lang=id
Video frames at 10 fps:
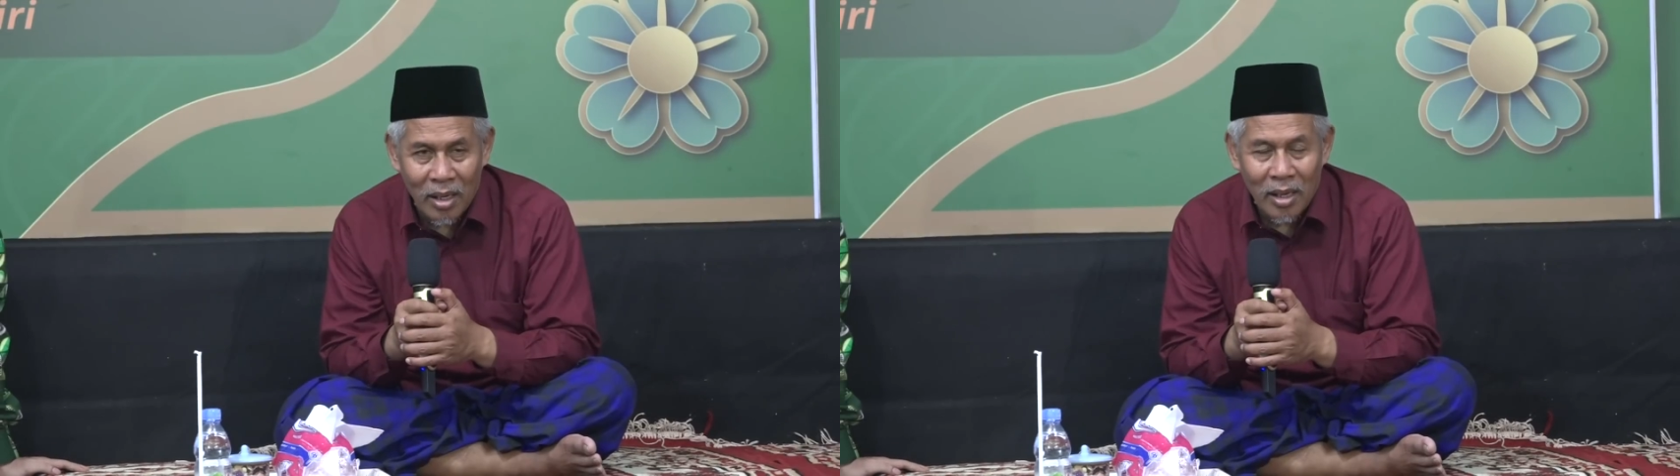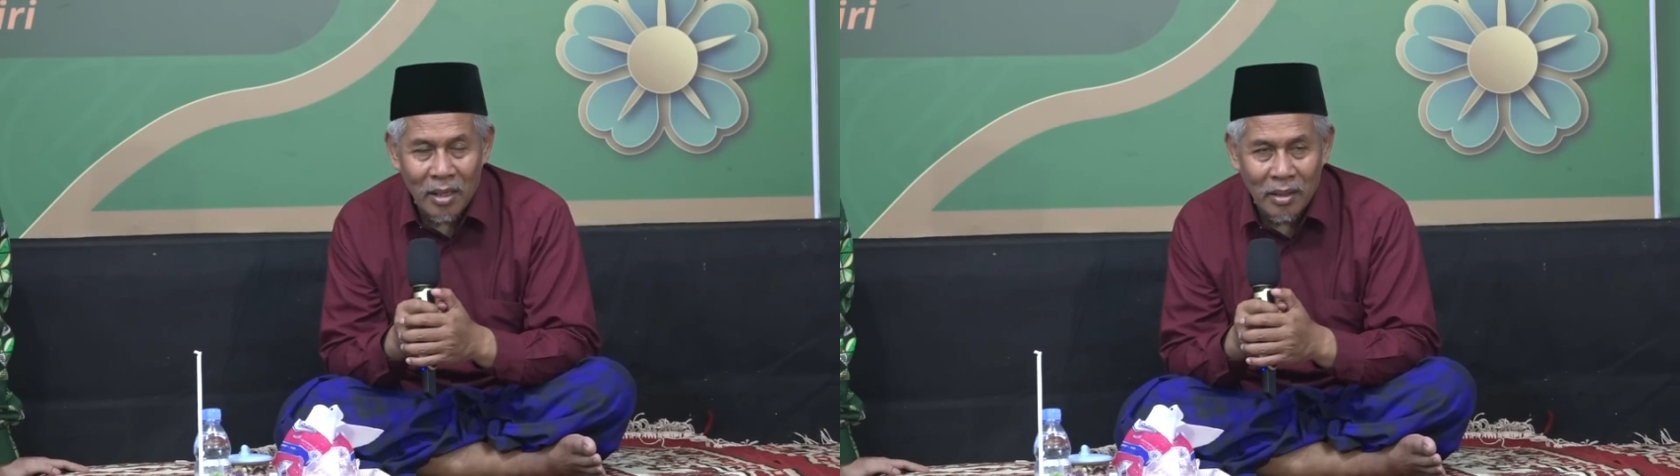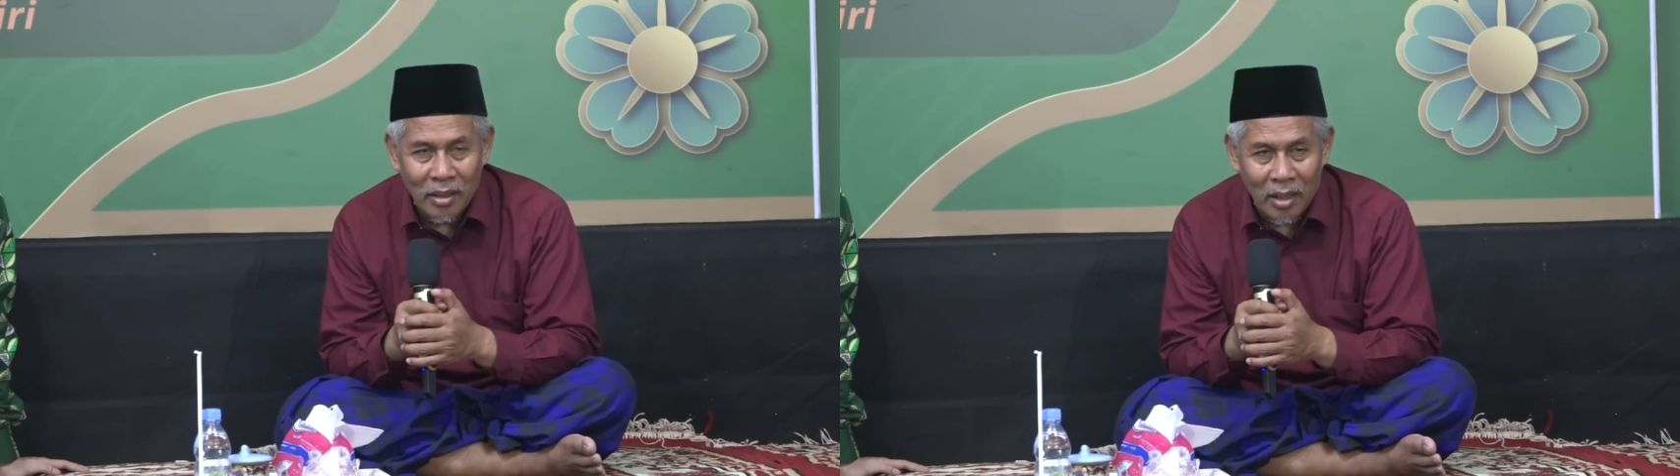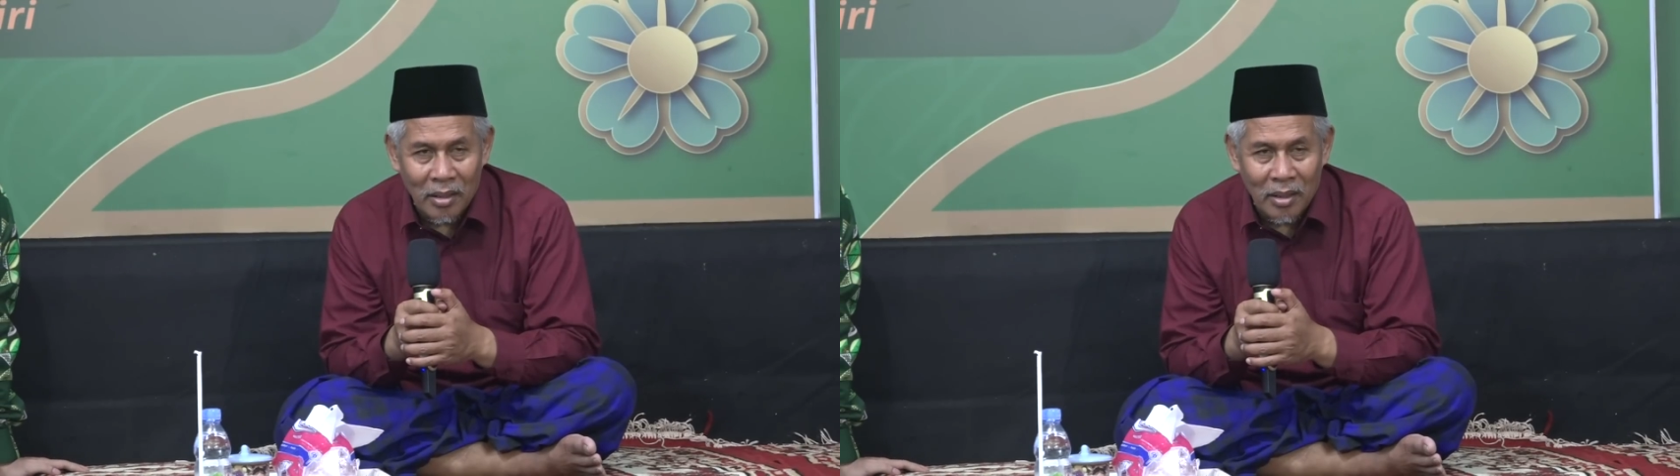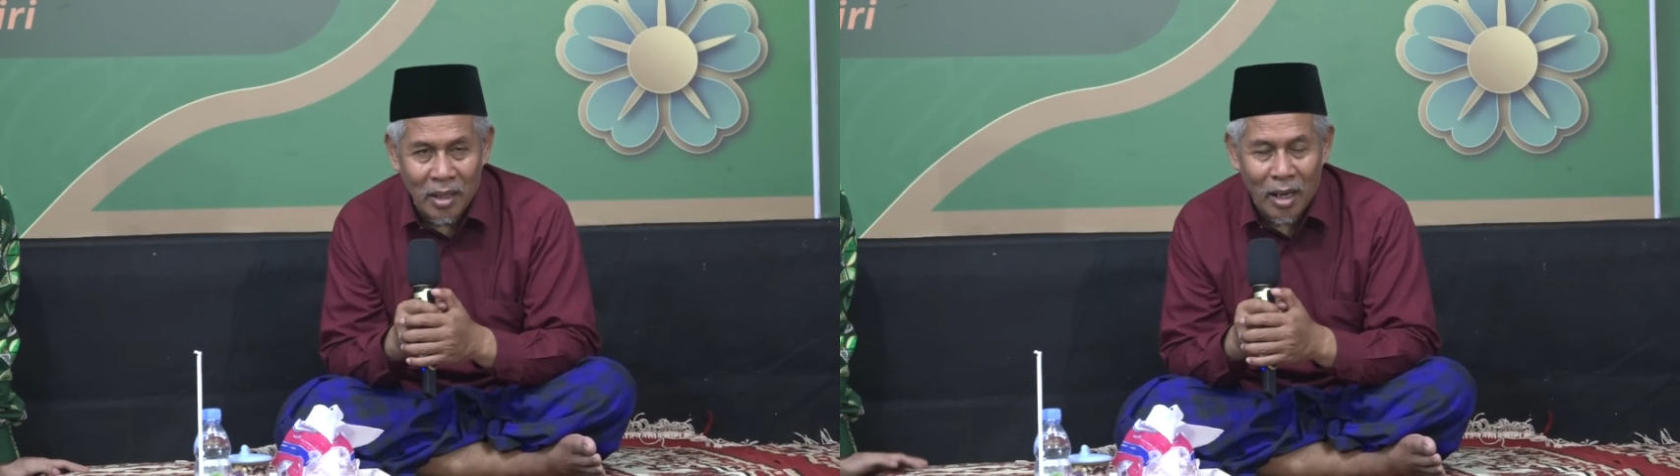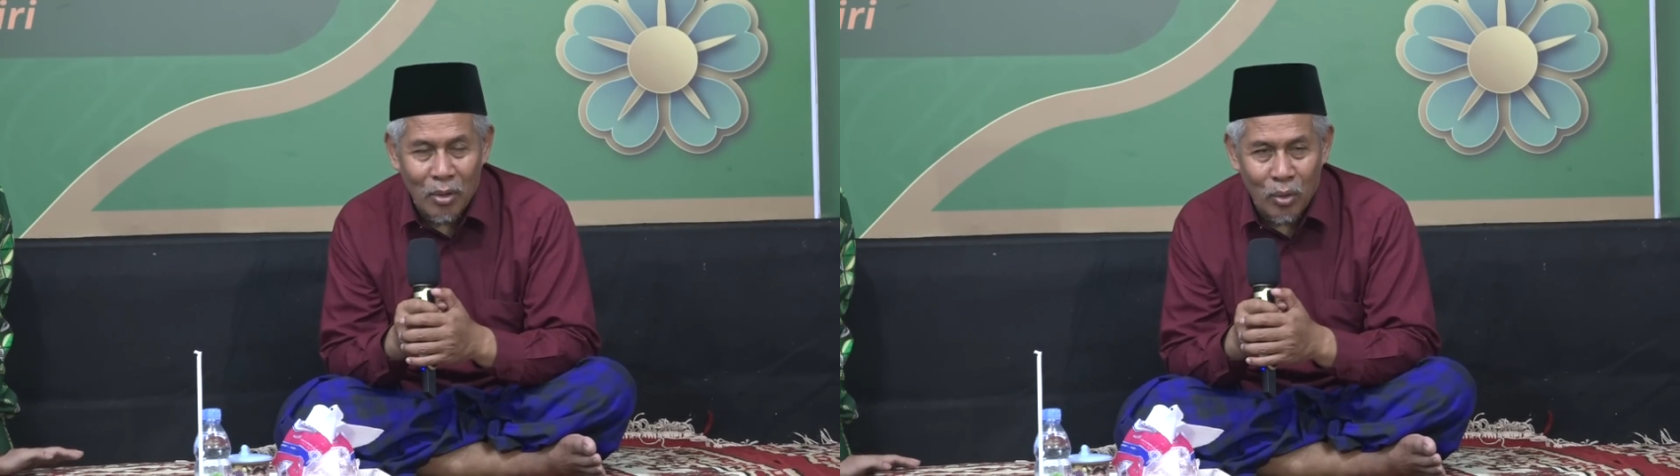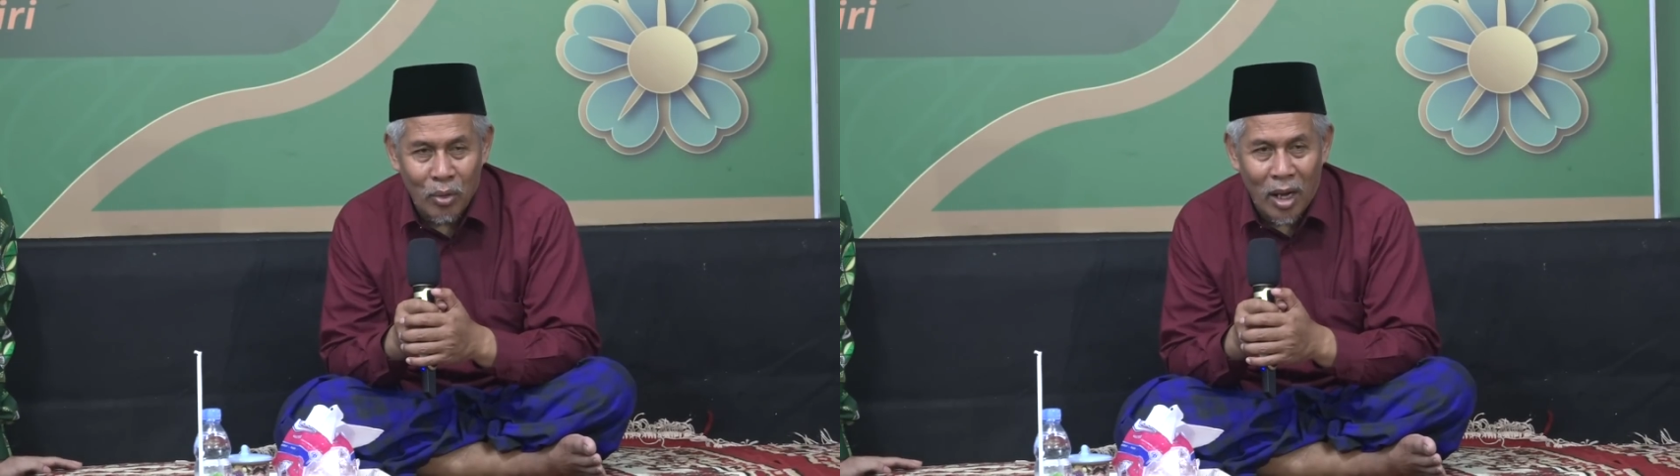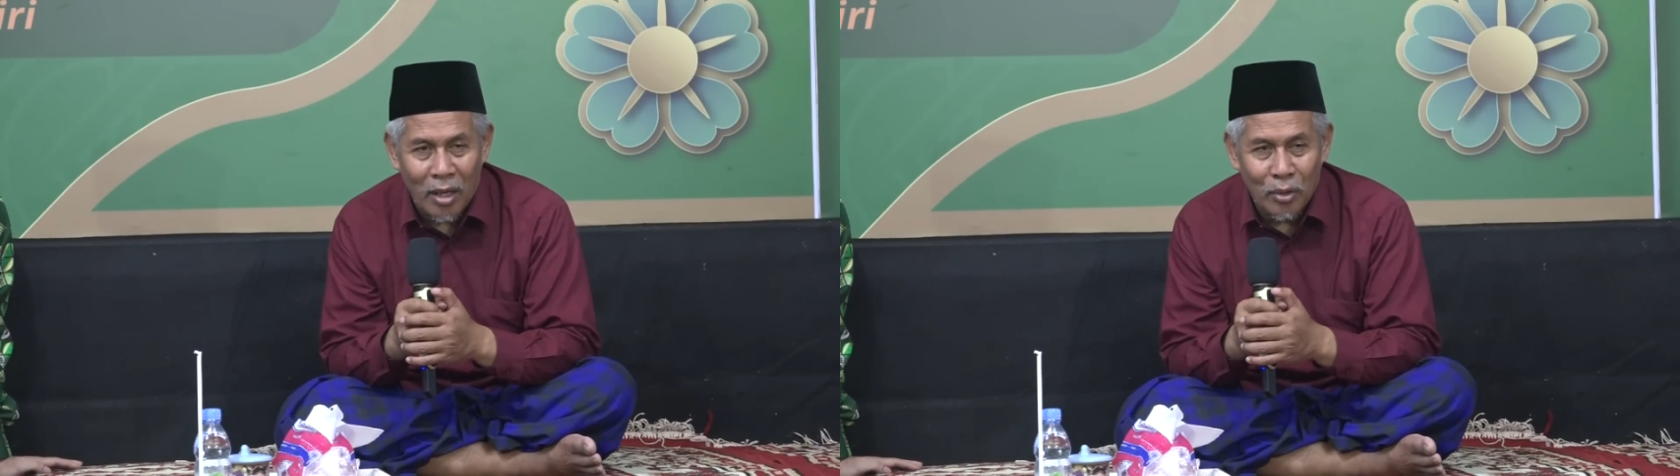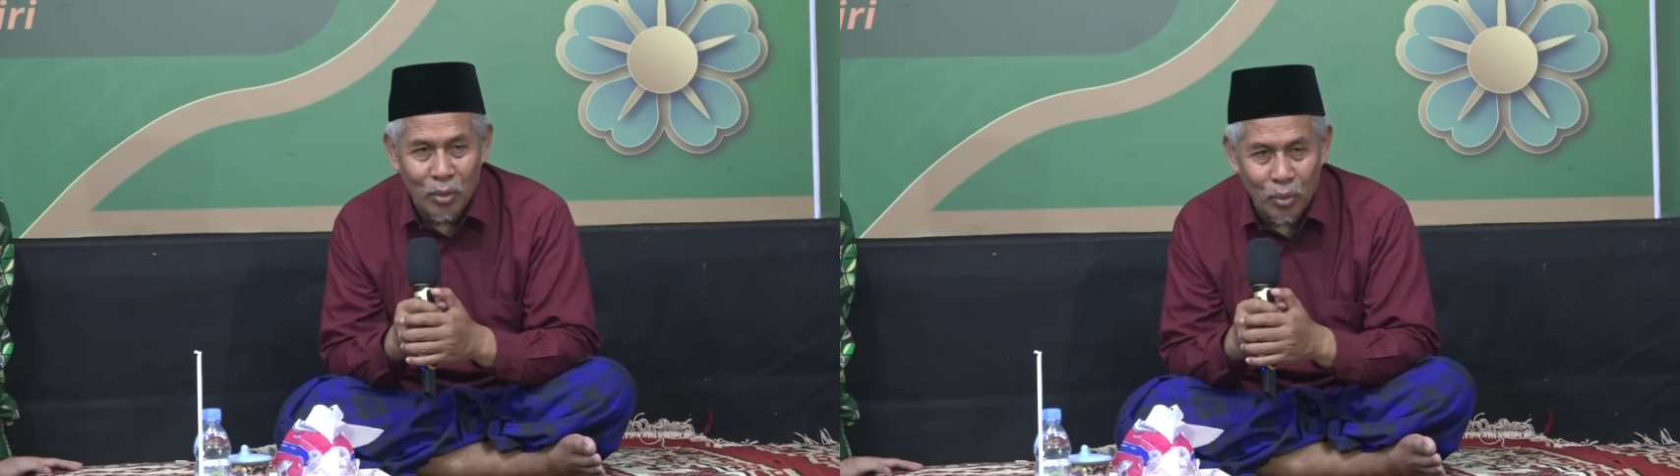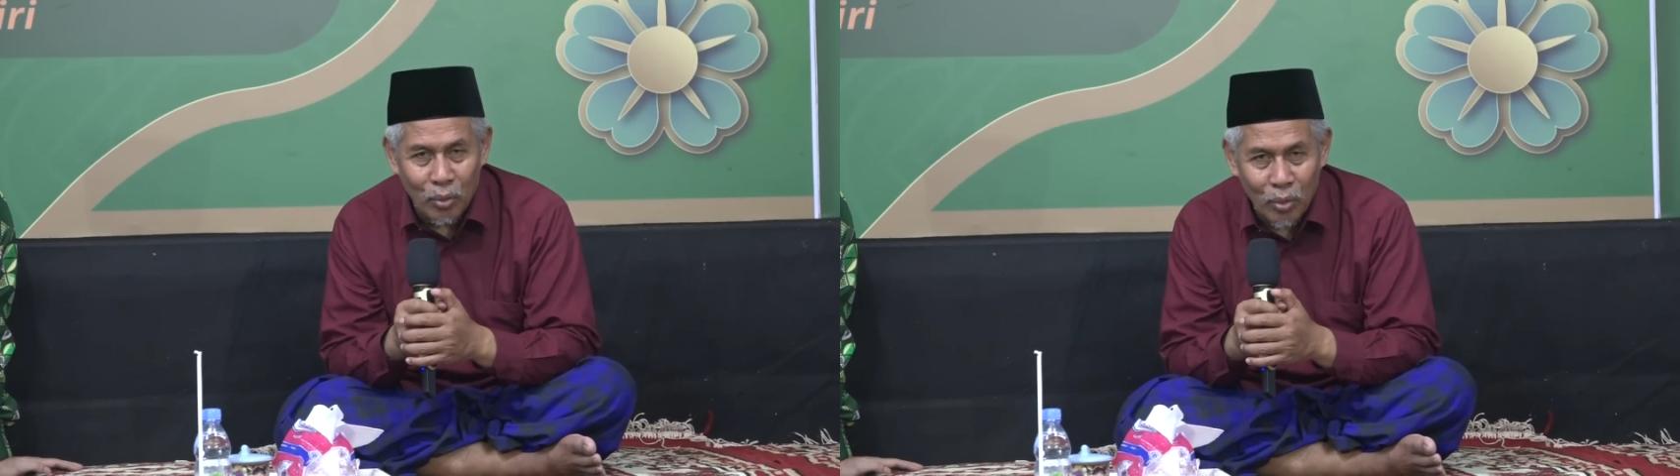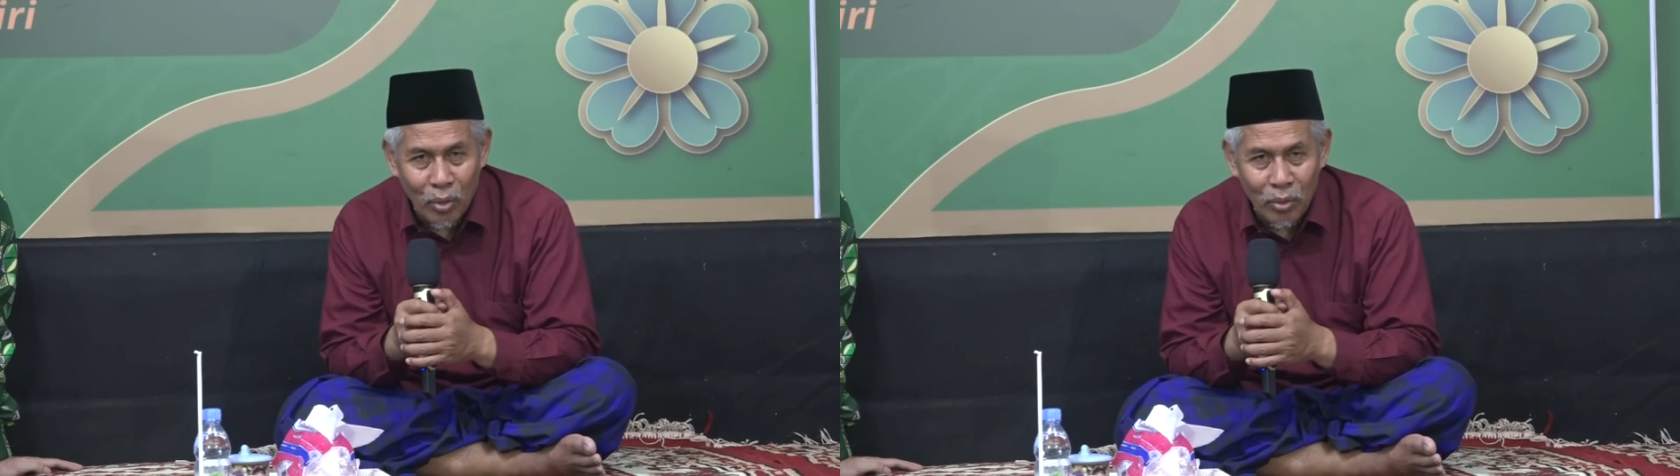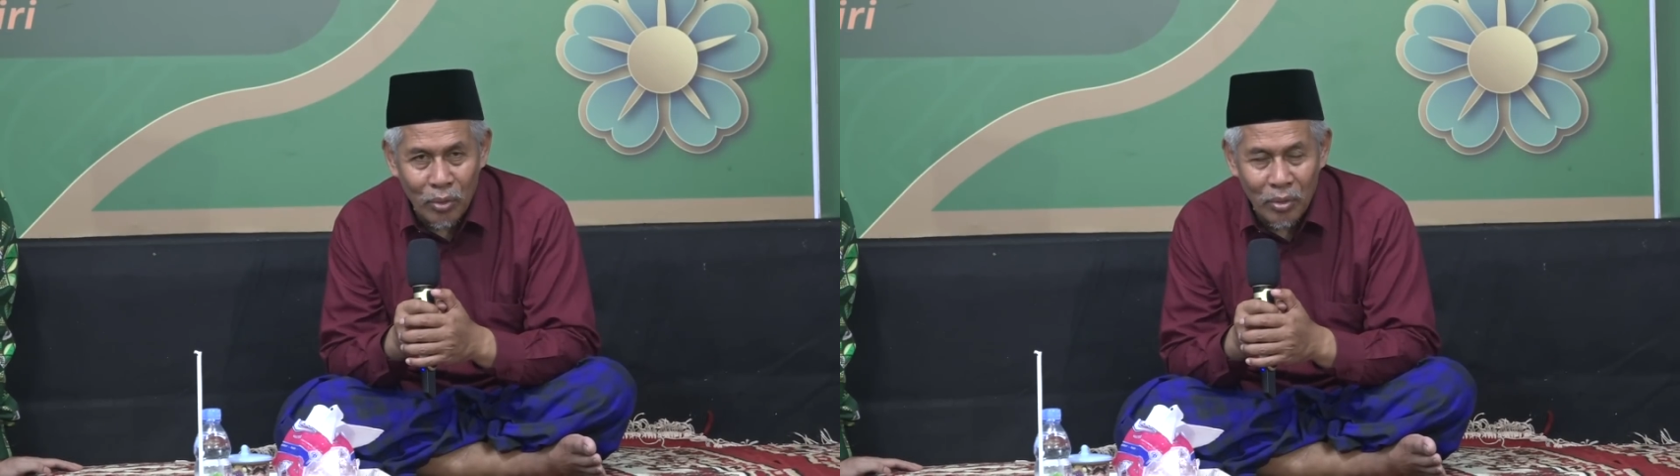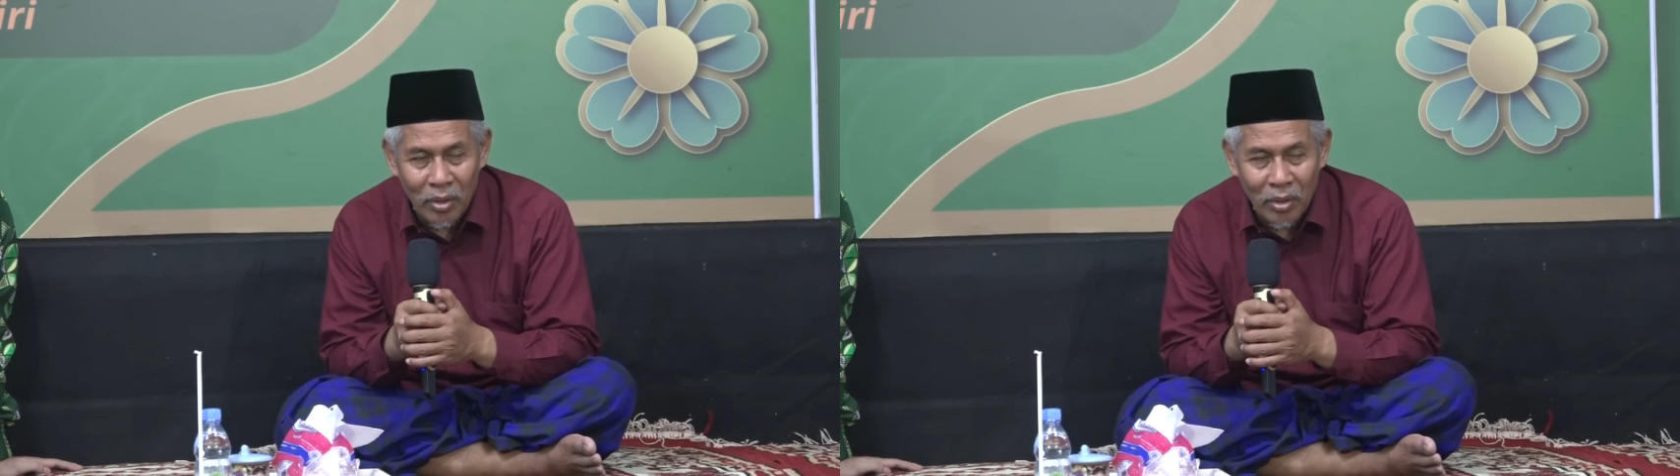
sejak Quran turun